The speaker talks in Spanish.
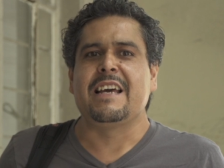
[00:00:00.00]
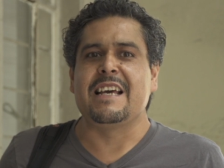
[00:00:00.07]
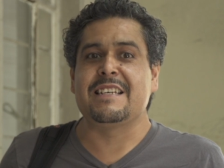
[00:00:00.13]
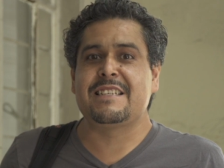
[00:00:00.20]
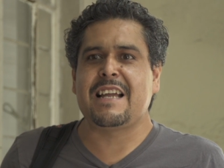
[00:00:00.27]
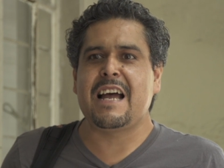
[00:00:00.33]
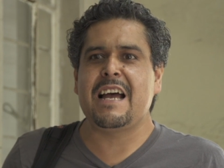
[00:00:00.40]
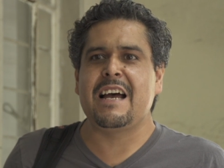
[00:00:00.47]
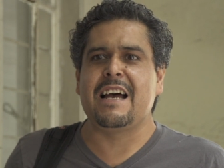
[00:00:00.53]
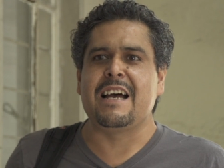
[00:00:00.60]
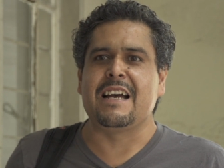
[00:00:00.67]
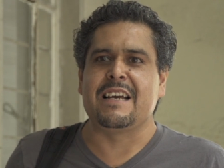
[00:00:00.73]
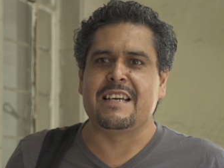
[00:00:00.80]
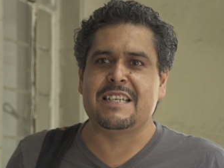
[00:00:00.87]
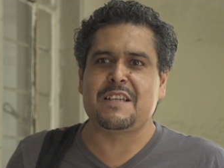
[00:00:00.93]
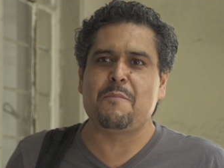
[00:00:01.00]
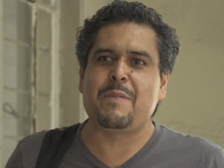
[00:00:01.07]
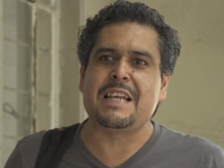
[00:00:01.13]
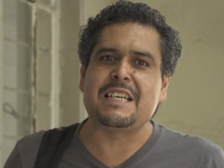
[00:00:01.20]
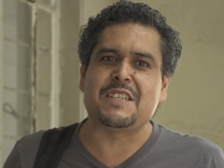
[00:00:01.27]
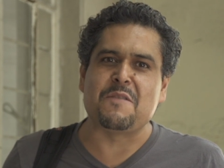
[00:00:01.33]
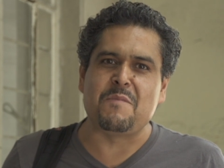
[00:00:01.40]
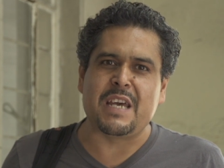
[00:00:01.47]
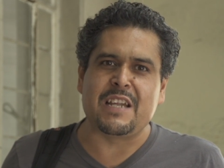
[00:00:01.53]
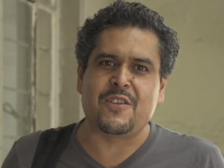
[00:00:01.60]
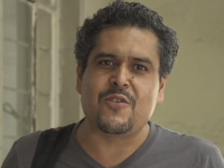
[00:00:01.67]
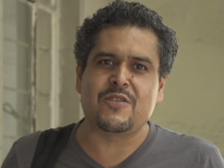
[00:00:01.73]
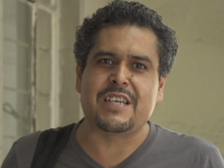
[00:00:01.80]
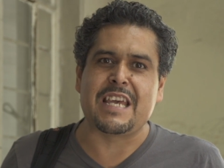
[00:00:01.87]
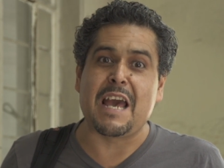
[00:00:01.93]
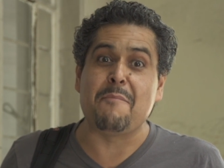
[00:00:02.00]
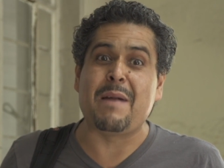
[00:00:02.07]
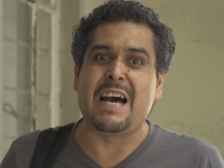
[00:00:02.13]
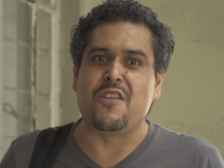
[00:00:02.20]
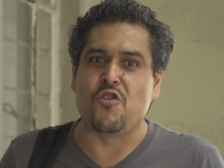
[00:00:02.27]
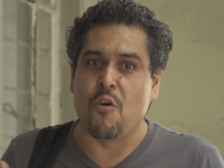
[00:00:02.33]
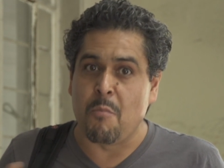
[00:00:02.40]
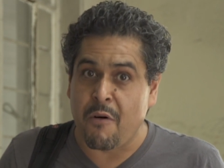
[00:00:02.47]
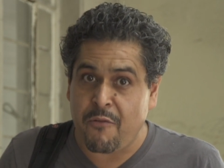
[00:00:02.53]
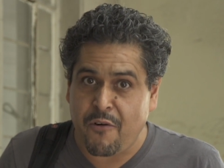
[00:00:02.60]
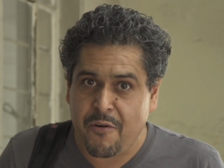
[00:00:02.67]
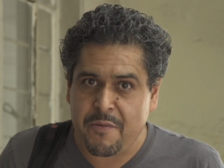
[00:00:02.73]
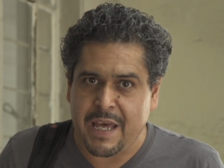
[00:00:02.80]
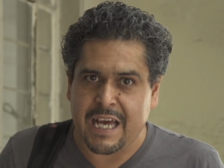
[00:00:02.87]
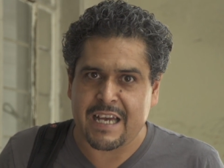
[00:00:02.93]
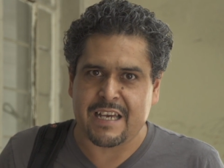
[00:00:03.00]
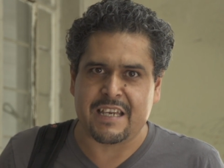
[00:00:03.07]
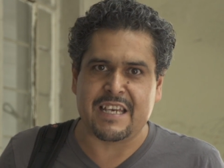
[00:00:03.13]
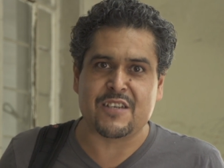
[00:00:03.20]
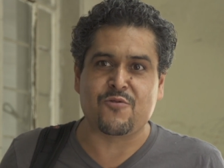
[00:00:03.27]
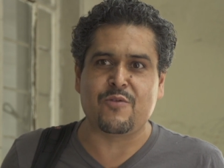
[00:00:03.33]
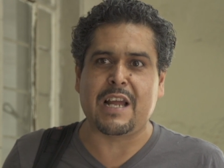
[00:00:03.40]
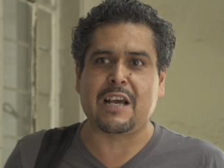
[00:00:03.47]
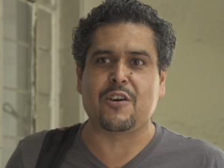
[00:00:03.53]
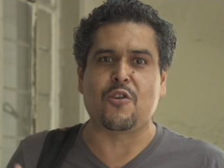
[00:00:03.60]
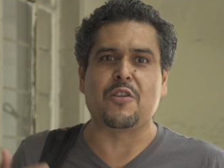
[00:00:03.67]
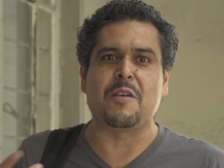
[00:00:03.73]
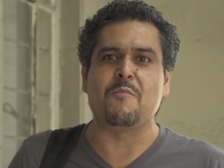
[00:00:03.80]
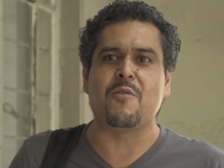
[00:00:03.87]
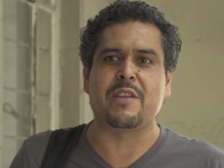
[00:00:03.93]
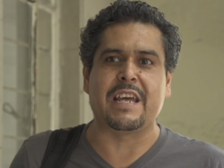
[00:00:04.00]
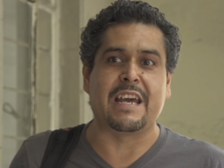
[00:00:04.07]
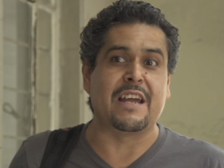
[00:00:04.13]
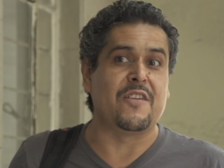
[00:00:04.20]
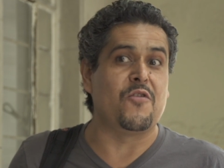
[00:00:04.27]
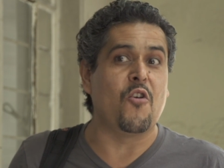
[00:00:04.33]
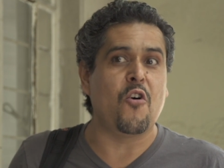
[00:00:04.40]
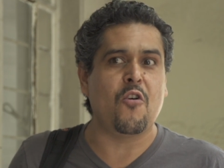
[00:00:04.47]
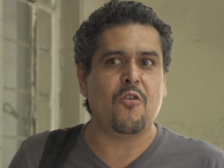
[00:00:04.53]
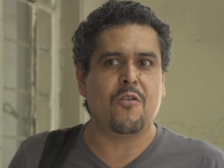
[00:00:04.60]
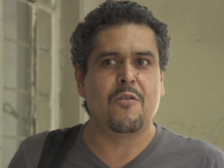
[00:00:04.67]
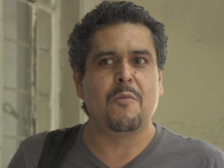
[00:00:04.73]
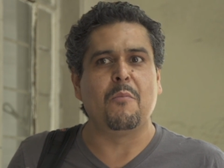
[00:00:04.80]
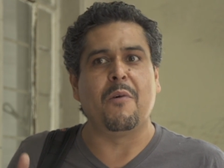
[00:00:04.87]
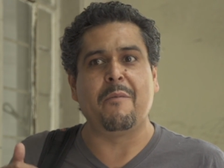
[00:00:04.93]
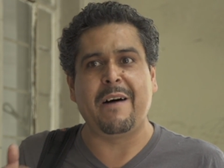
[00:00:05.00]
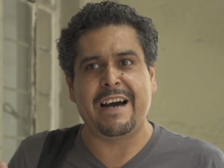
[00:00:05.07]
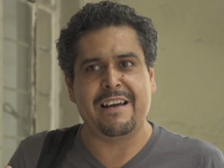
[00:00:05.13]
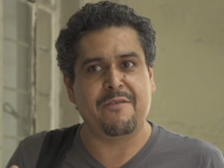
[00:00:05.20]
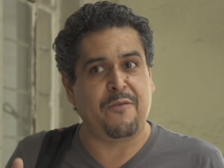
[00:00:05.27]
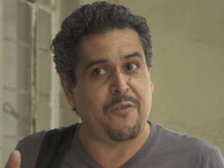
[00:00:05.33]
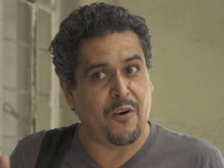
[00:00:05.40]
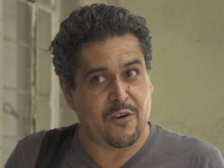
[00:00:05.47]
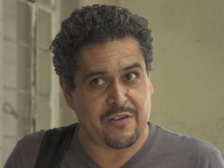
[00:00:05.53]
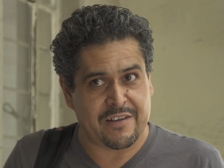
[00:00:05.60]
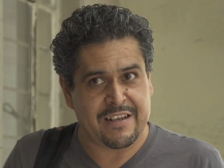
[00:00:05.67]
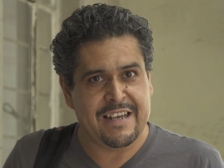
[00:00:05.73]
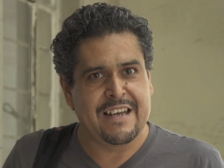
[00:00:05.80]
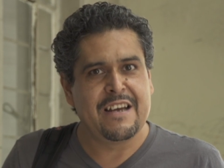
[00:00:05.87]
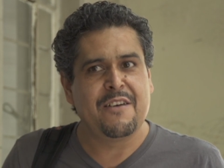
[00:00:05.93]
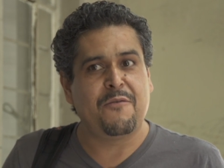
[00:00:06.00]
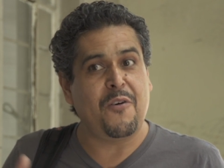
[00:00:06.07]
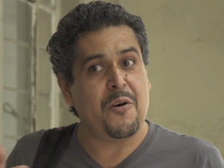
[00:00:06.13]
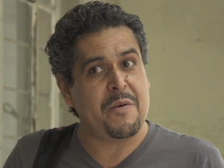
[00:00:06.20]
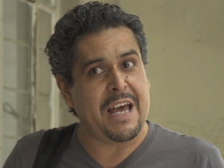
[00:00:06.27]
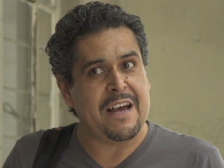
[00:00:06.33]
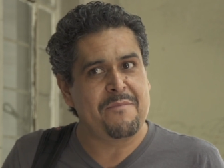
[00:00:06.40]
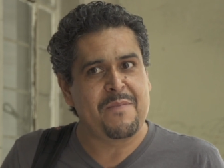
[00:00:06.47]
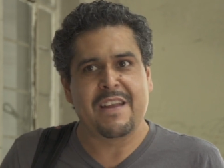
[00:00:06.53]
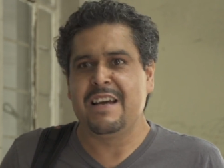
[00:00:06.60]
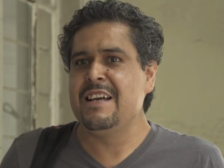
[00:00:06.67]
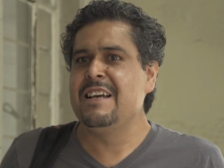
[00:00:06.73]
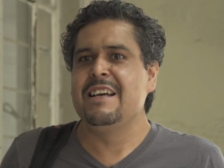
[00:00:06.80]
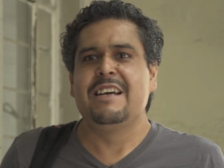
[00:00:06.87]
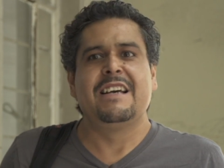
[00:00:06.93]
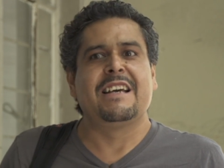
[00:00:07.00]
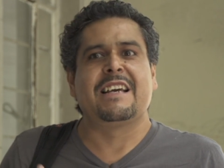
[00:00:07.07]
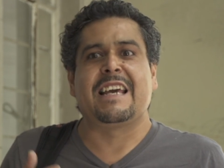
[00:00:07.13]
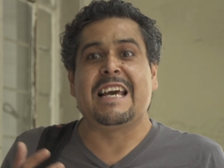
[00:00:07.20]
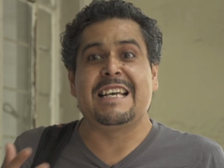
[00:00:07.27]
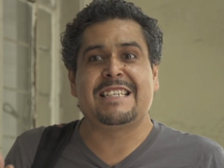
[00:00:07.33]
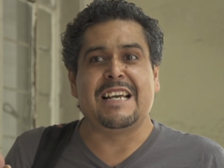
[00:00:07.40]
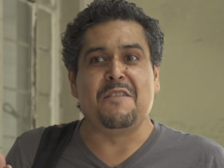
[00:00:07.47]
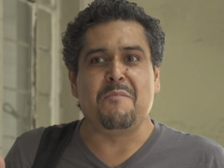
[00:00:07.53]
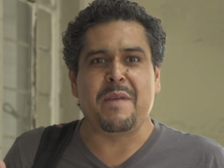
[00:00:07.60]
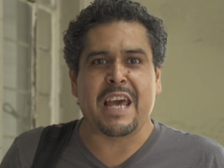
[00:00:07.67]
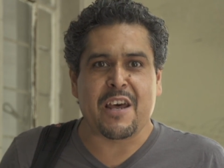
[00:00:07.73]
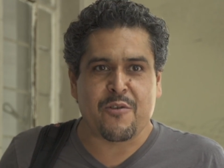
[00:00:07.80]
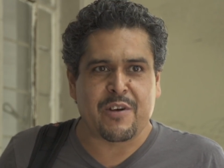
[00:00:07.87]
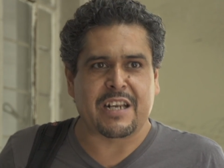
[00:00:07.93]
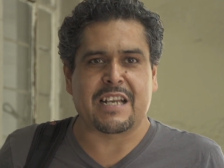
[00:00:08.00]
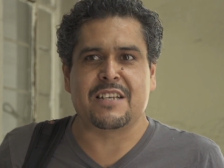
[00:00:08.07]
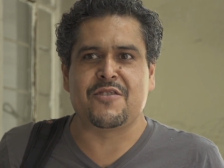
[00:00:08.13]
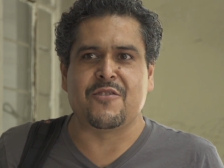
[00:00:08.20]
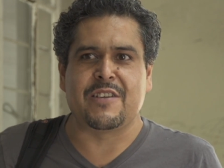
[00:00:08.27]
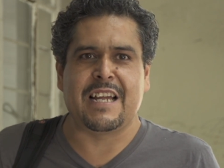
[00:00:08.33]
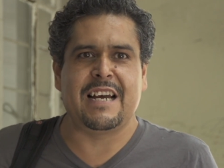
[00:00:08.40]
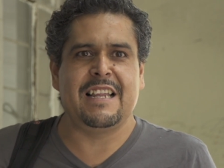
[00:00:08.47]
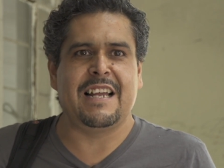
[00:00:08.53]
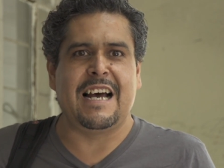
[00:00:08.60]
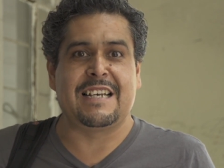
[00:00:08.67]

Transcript: este padecimiento se llama nomofobia y es un acrónimo de No Mobile Phone Phobia, que es el miedo irracional